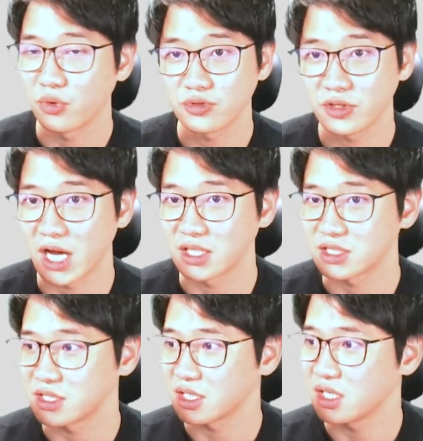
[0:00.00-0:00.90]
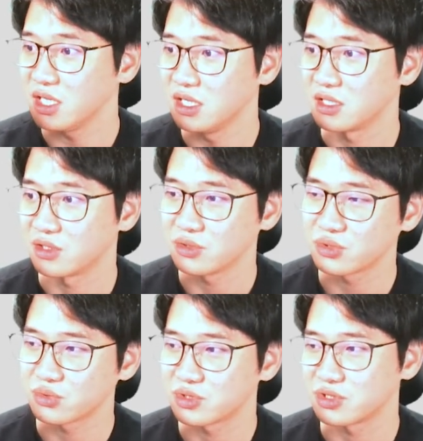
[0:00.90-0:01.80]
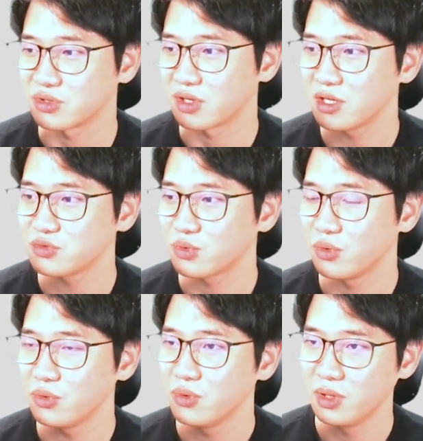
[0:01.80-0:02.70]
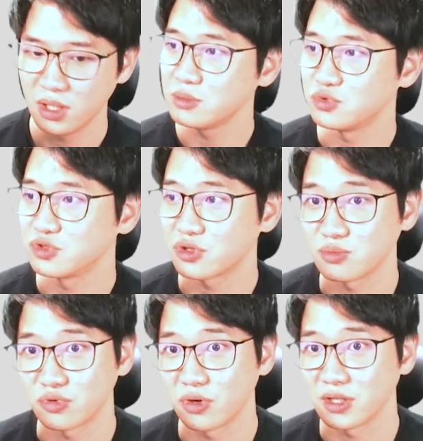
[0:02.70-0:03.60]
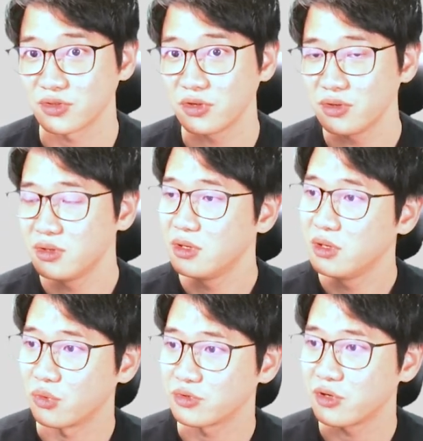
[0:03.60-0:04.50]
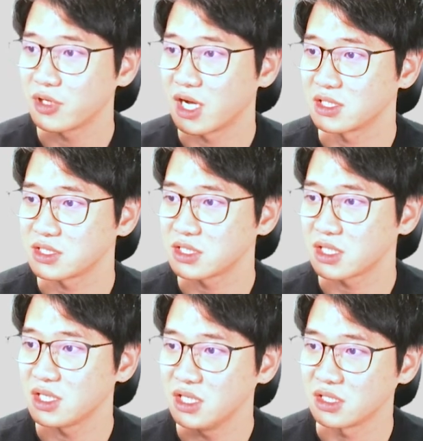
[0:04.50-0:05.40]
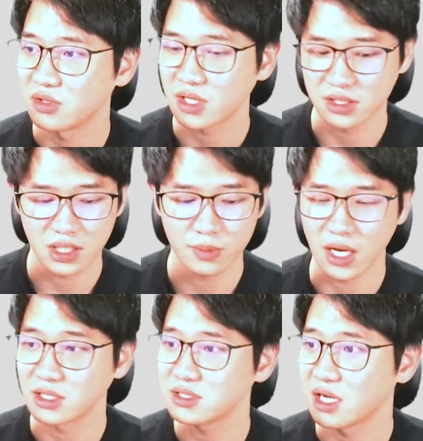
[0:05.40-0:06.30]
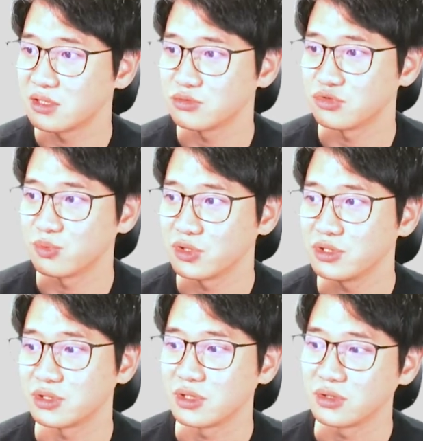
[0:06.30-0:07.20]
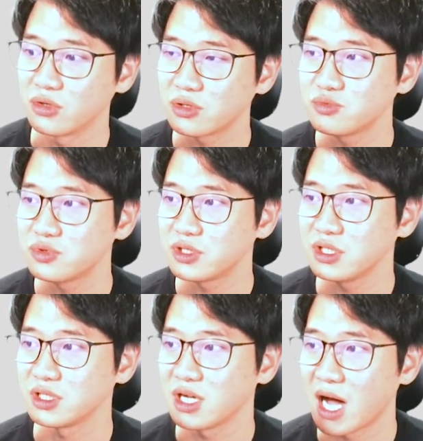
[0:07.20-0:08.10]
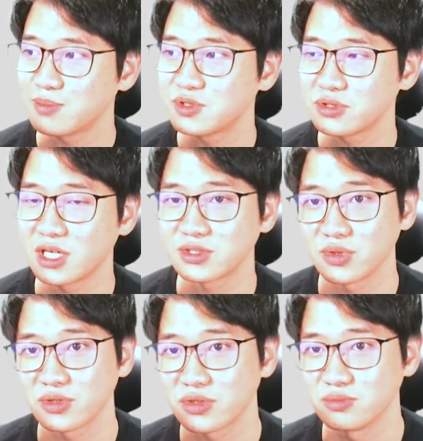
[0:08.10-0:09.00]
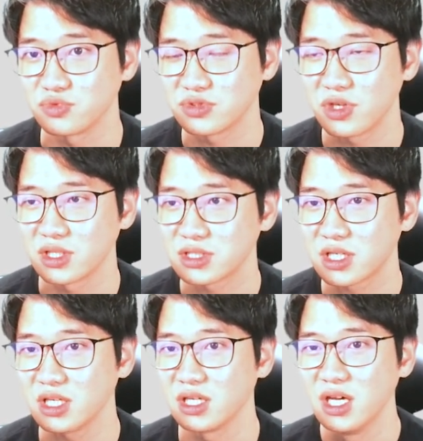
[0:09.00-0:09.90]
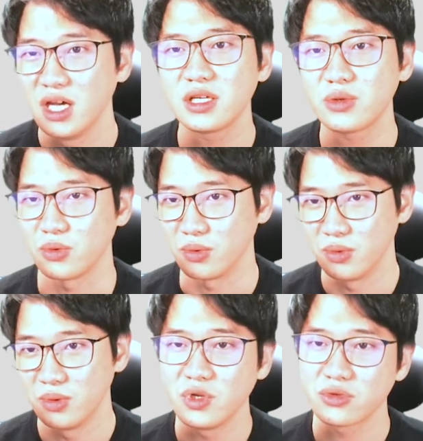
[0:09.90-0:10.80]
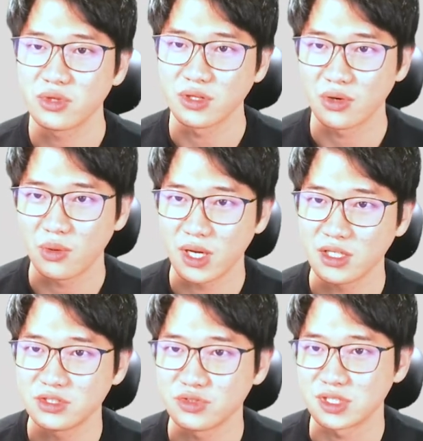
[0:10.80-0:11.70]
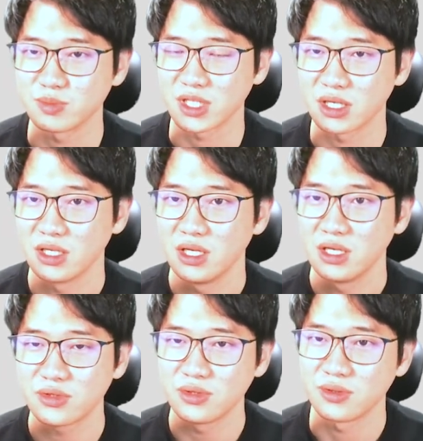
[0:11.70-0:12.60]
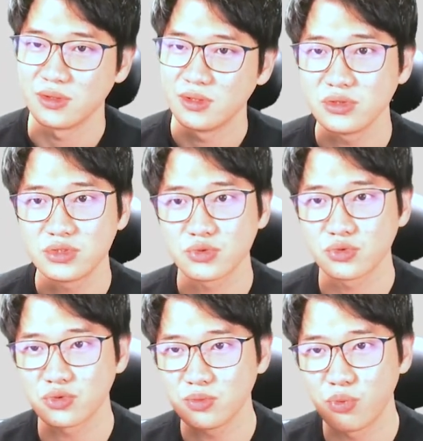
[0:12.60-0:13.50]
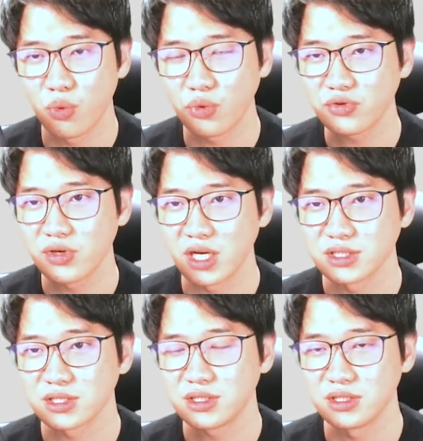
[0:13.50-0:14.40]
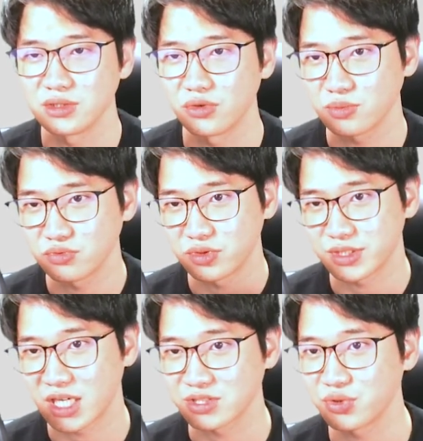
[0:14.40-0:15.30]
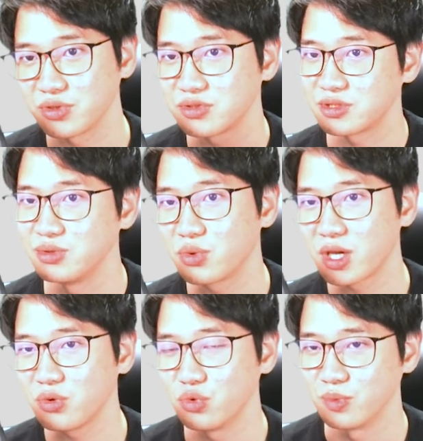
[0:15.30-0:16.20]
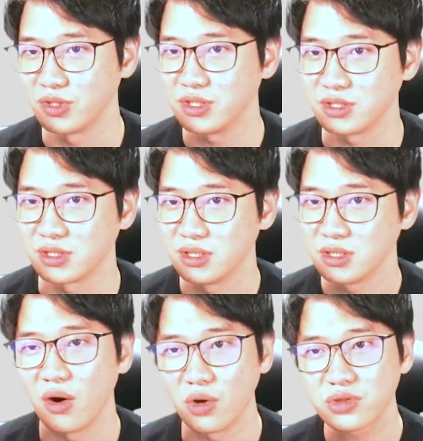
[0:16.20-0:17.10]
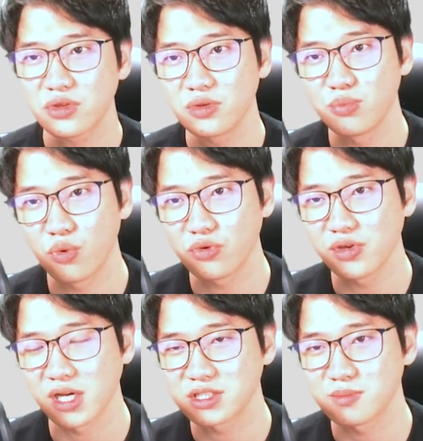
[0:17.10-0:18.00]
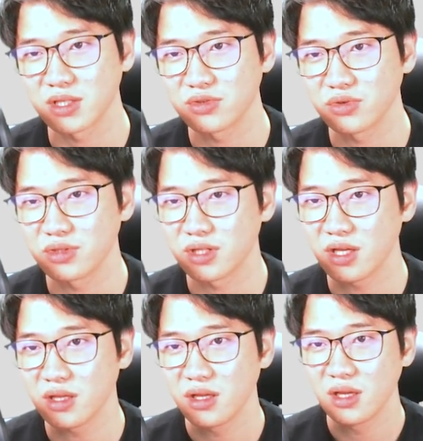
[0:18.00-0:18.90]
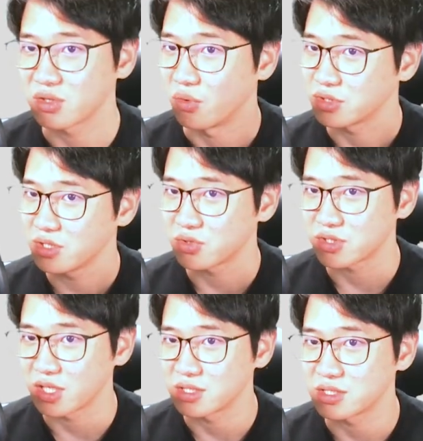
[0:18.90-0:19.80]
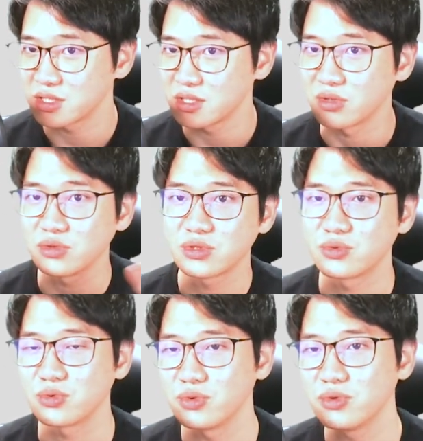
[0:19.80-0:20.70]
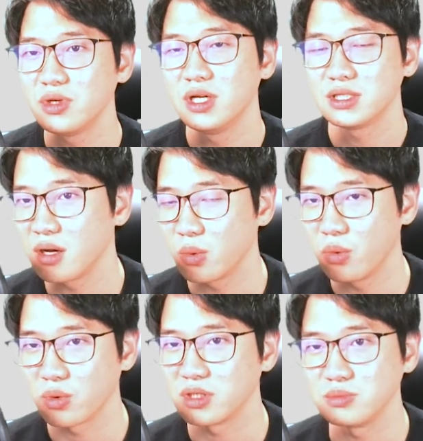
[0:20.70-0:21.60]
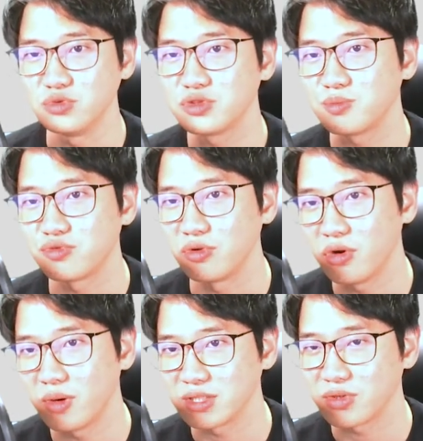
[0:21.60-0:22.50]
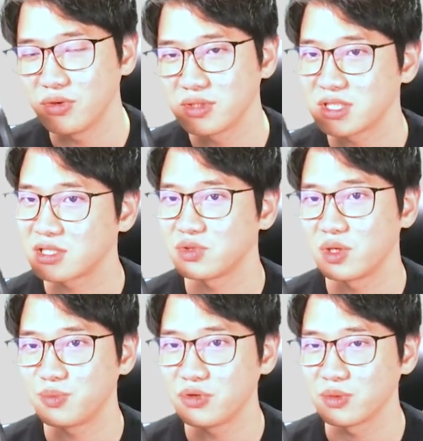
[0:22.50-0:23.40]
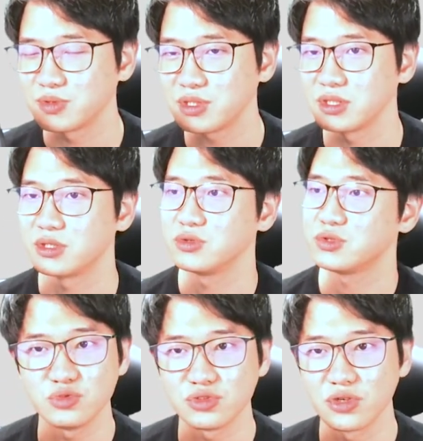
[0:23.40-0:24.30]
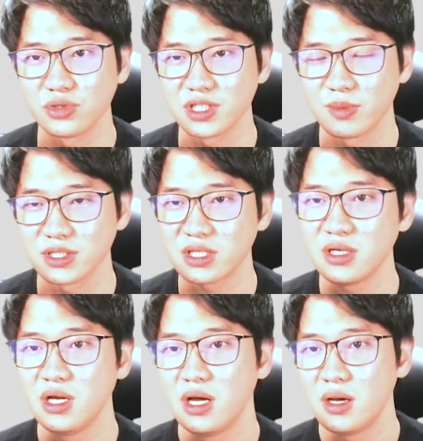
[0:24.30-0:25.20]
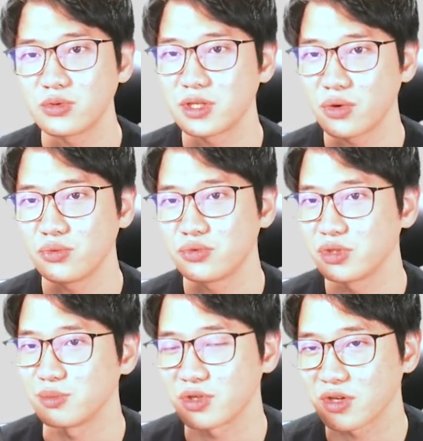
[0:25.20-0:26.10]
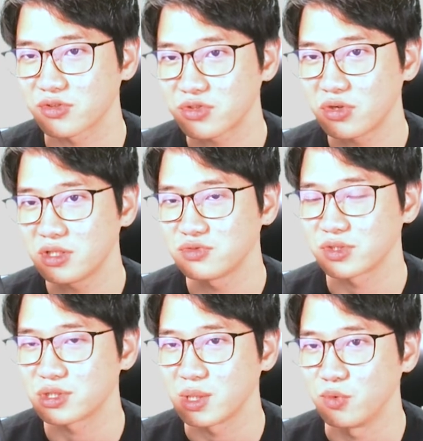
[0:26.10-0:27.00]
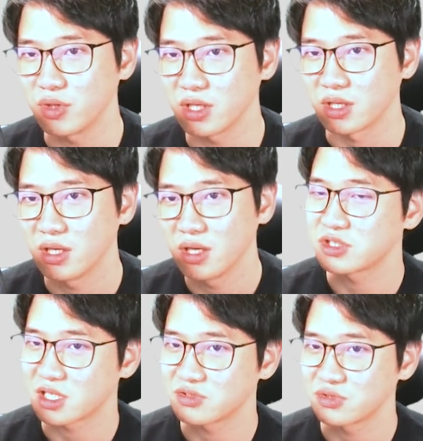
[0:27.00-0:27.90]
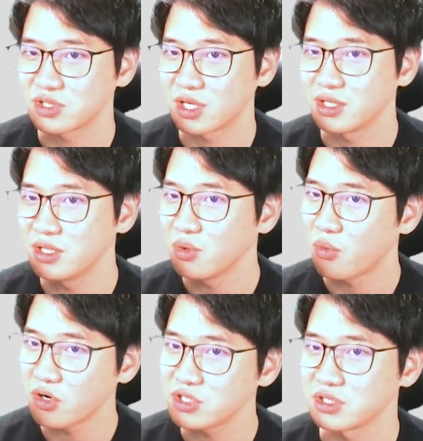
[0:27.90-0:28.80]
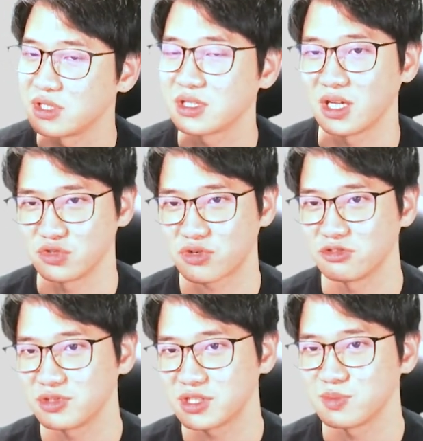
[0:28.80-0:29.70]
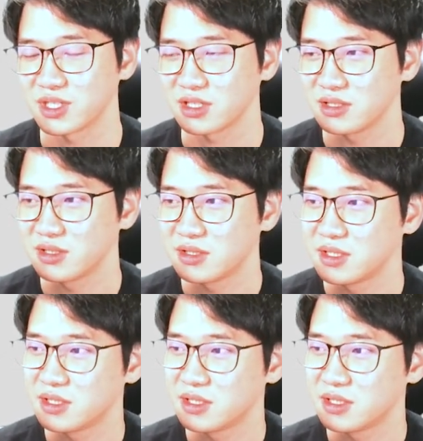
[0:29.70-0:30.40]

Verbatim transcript: 보고서 양식 1 이런 식으로 지정을 해주고 새 문서를 불러와서 보고서 양식 1 이렇게 한 다음에 Alt I를 누르면은 여러분들이 앞서 작성했던 문서 양식이 그대로 입력되는 걸 확인할 수 있습니다 그래서 이런 식으로 보고서 양식을 여러분들이 작성해서 등록해 놓으면은 아 어떤 보고서 양식 만들었는데 양식 어디에 저장했지 이런 식으로 생각하고 그 문서 불러와서 작성할 필요 없이 새 문서 열자마자 바로 상용고를 입력해서 처리할 수 있기 때문에 문서 작성 시간을 훨씬 단축할 수 있습니다